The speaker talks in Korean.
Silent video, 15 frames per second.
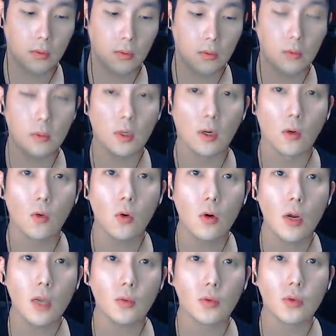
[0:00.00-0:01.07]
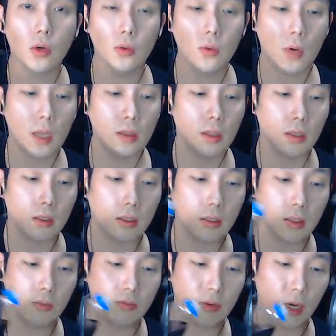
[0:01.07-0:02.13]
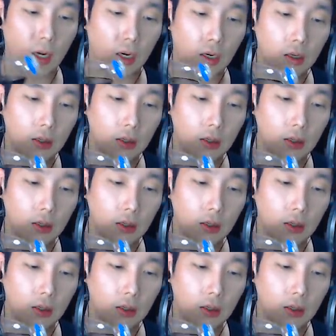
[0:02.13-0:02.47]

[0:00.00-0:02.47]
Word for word: 오늘따라 콜라도 쳐돌았네 씨부랄